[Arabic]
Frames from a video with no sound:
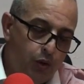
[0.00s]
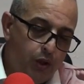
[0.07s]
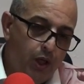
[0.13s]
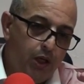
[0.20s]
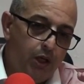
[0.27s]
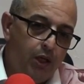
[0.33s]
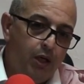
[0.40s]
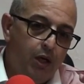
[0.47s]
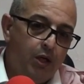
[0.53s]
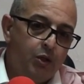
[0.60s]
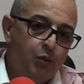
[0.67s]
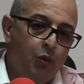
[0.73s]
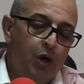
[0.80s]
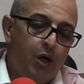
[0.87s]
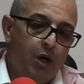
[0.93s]
داخل
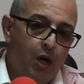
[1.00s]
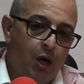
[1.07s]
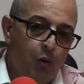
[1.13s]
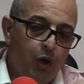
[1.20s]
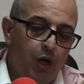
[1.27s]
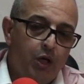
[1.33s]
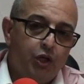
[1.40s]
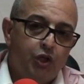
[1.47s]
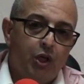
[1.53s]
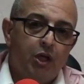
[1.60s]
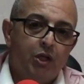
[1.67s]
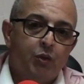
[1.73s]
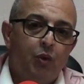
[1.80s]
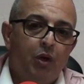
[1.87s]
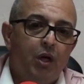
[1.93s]
الاسوار او خارج
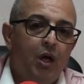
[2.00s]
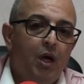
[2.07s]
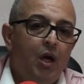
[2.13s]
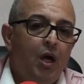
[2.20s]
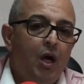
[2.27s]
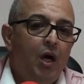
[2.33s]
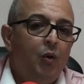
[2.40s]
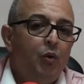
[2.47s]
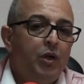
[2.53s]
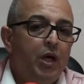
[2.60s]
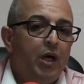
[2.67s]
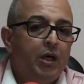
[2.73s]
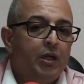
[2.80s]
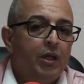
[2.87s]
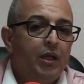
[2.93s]
الاسوار
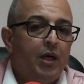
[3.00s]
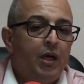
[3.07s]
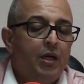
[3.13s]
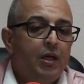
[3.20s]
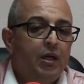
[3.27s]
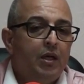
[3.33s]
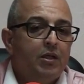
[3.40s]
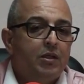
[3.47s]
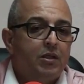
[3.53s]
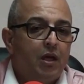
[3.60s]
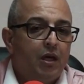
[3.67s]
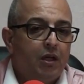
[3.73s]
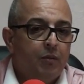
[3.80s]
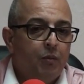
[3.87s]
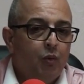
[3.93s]
حاولنا ايضا اننا
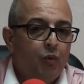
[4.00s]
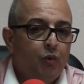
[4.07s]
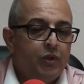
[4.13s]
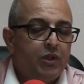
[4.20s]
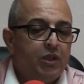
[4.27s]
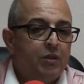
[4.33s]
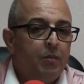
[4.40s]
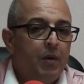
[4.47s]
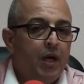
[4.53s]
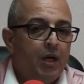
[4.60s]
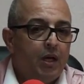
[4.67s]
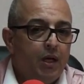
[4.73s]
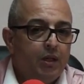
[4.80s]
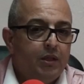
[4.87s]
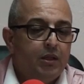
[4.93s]
نستقطبوا
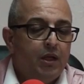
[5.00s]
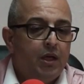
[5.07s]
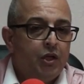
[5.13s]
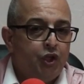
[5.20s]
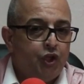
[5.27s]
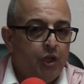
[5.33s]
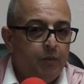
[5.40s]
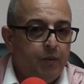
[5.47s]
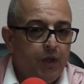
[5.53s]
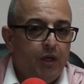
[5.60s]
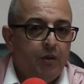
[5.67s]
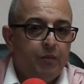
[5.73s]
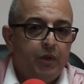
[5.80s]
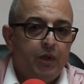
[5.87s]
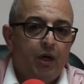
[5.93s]
استثمارات اجنبيه
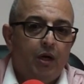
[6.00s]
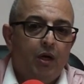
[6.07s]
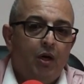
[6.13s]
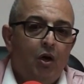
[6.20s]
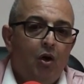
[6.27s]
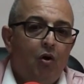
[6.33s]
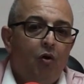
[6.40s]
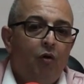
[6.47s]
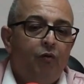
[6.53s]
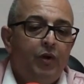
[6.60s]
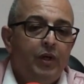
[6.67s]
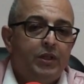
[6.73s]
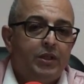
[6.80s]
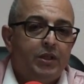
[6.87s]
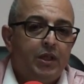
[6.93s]
للمدينه وفي
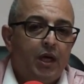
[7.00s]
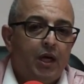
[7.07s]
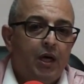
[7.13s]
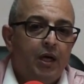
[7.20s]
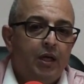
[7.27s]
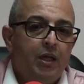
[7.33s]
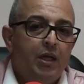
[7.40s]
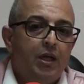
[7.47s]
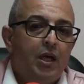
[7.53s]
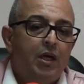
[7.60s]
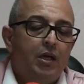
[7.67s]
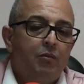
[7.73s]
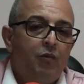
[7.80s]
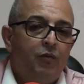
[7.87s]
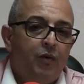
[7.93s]
هذا السياق هذا
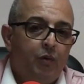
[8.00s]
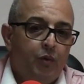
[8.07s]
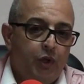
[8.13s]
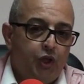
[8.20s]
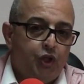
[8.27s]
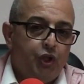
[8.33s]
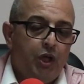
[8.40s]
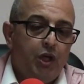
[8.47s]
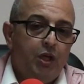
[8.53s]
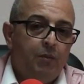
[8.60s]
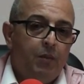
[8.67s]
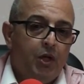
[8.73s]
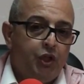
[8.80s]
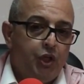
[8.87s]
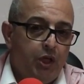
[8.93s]
كاين مفاوضات جاريه
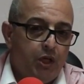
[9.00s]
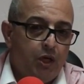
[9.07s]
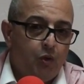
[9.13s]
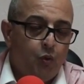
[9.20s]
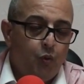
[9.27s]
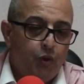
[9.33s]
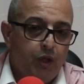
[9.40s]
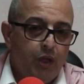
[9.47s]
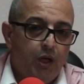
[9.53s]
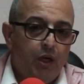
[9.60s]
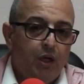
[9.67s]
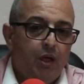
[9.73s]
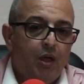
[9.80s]
مع شركه كوريه